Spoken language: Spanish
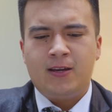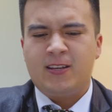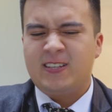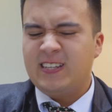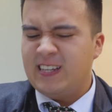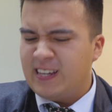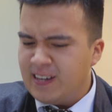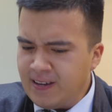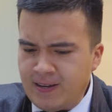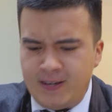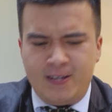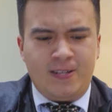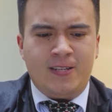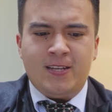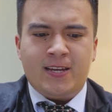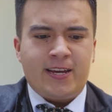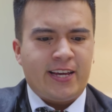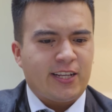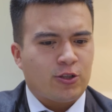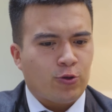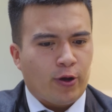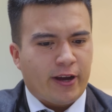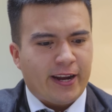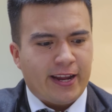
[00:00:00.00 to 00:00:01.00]
Sí,
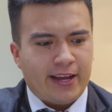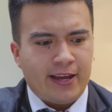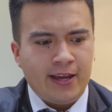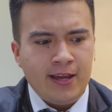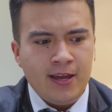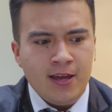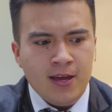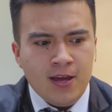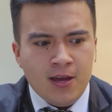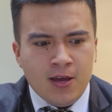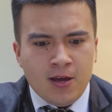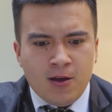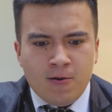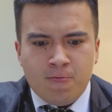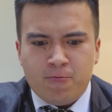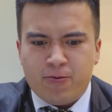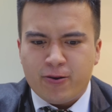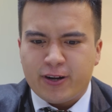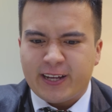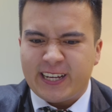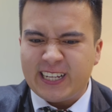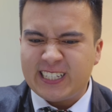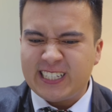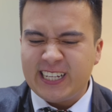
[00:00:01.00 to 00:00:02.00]
eso haré.
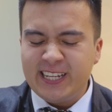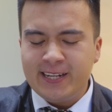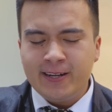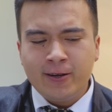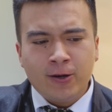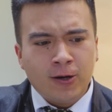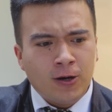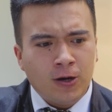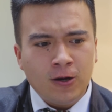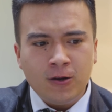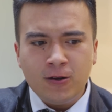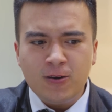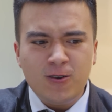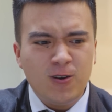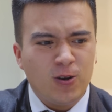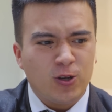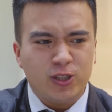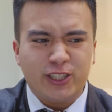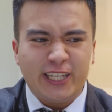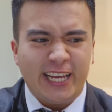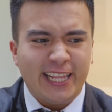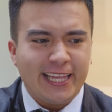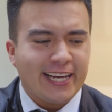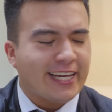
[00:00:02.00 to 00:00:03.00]
Porque si no, no
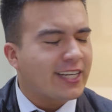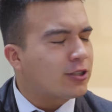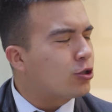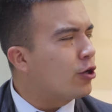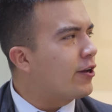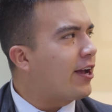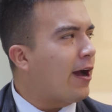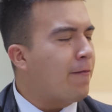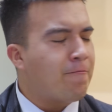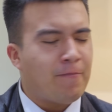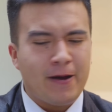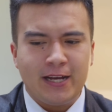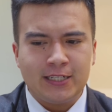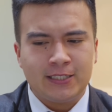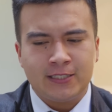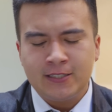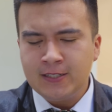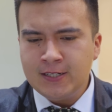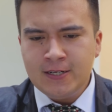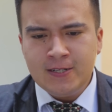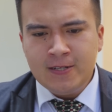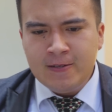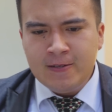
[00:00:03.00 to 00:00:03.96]
sé de qué soy capaz.